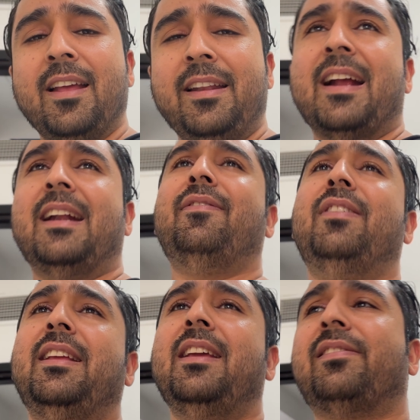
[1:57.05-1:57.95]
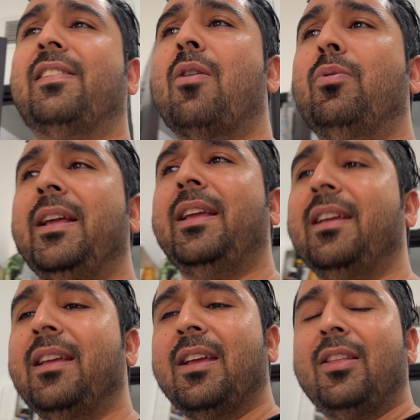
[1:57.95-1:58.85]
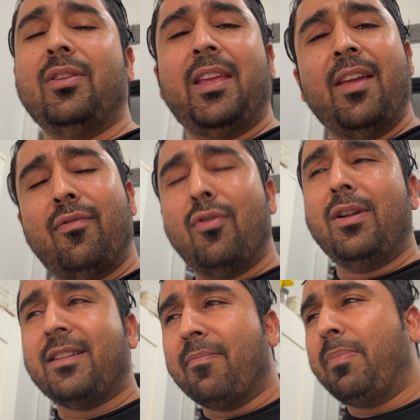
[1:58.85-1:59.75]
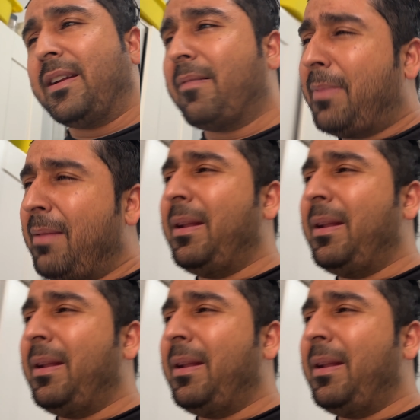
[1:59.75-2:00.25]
नेगेटिविटी है सराउंडिंग तो ये वो लटम पटम मतलब,